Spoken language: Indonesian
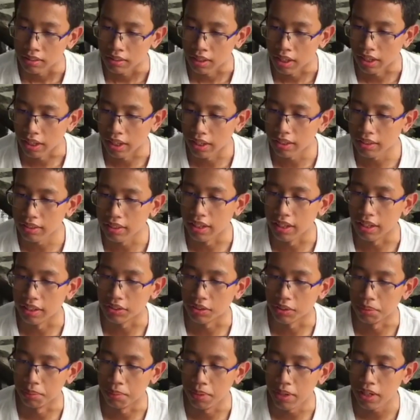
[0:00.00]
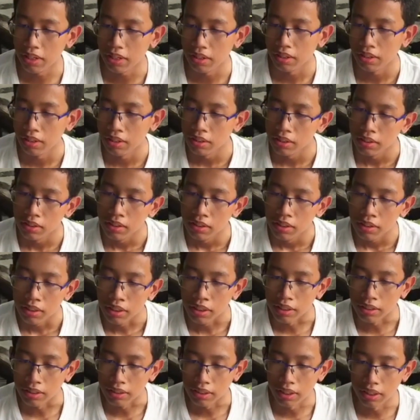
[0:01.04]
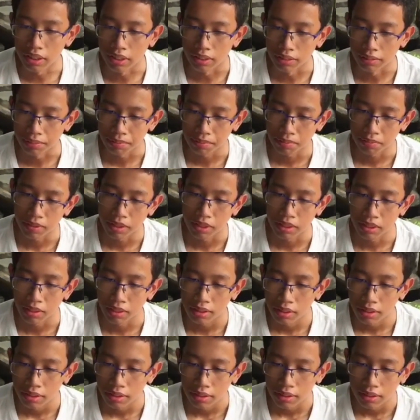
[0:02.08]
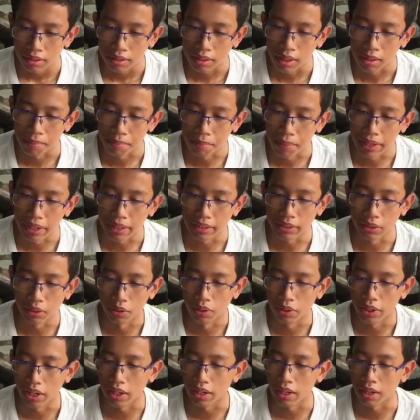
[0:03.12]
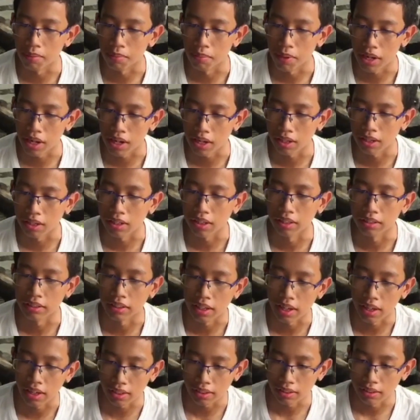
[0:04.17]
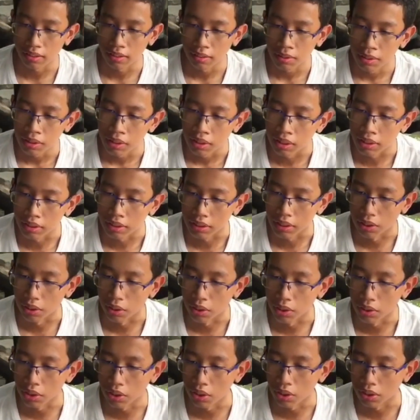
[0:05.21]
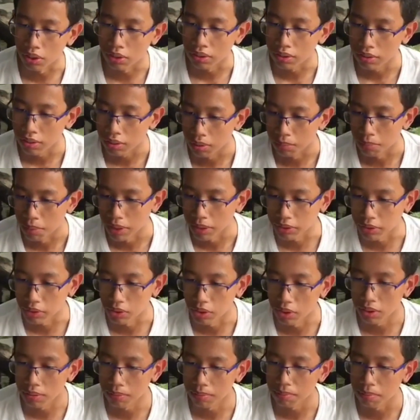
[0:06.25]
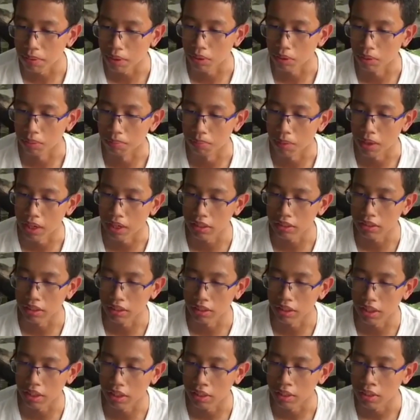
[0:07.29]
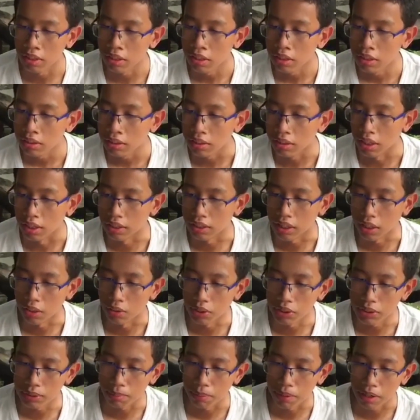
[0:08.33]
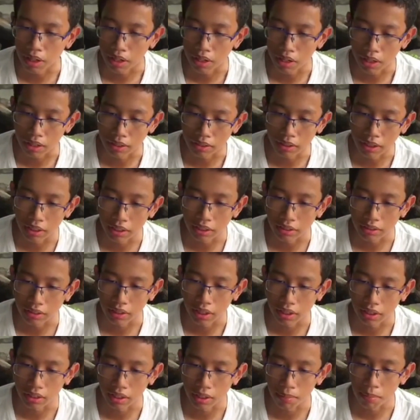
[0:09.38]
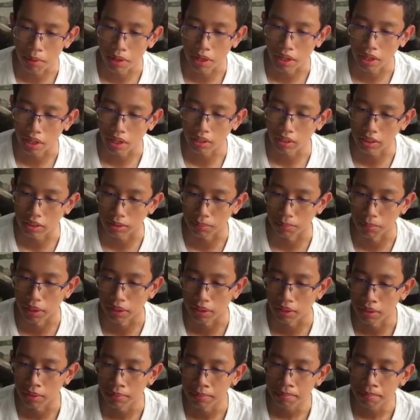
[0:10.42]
Nanging Dayang Sumbi tentu nampi hiji oge lamaran antaran tente hoyong pemangsung perdombahan getih diantawis para raja serta pangeran kesebat.